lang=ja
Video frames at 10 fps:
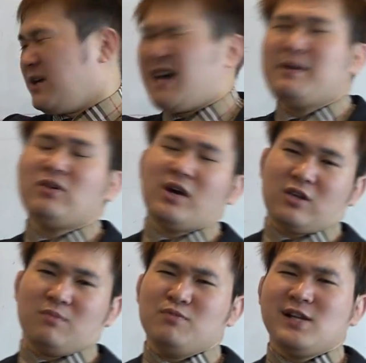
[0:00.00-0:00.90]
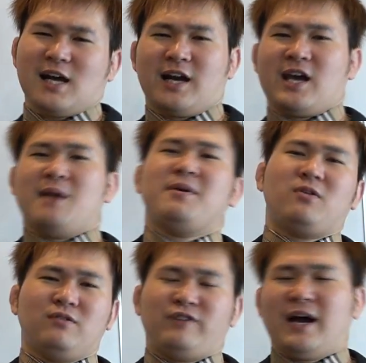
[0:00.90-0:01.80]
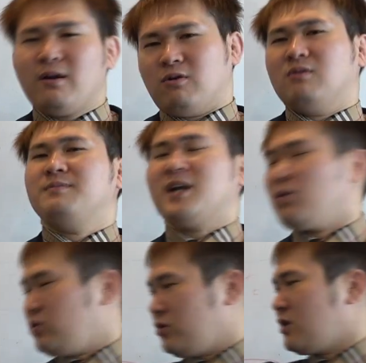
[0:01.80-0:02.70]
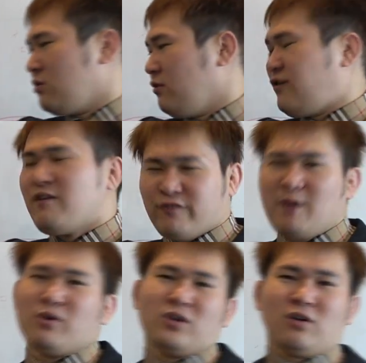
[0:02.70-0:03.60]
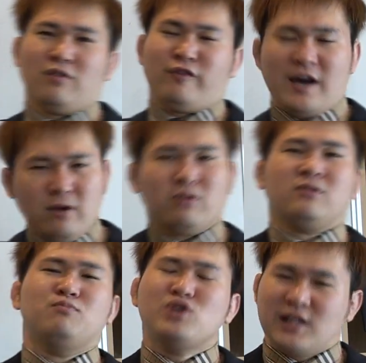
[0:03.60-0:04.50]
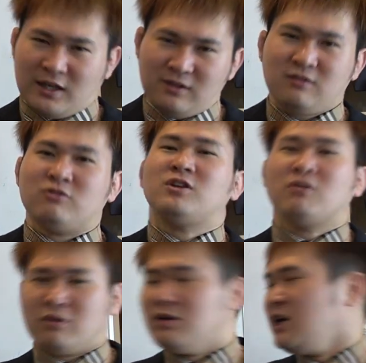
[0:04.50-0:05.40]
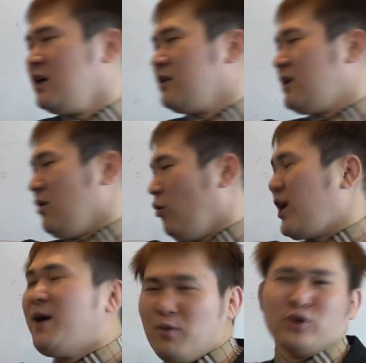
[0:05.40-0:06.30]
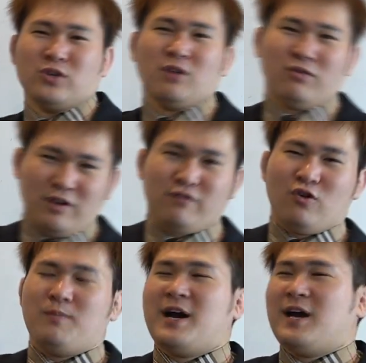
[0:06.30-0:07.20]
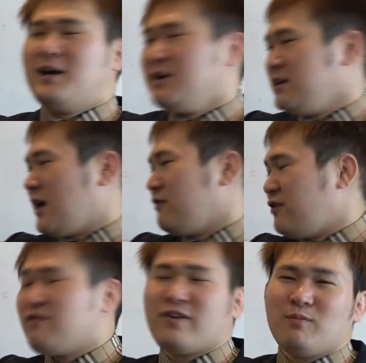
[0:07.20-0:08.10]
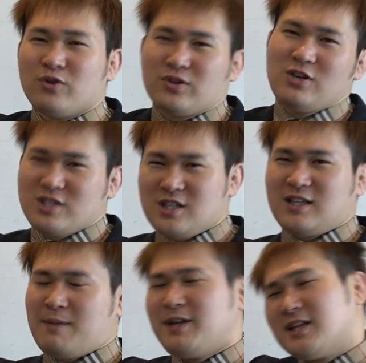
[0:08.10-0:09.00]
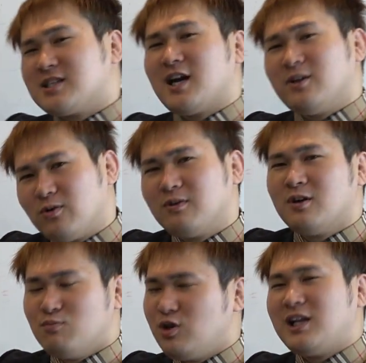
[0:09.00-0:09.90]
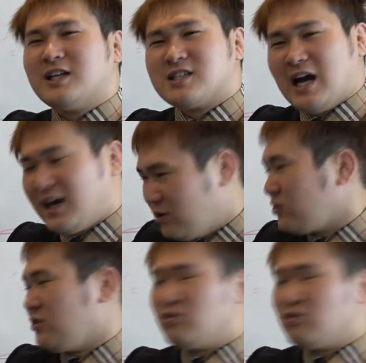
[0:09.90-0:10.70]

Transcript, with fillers: やめとけと無理だからやめろ下げろみたいなこと言ってくる先生も言ってくる下げろ無理だ言ってくるで親も言ってくるんですお前なんか先生も言ってるしダメなんじゃないの無理なんじゃないのって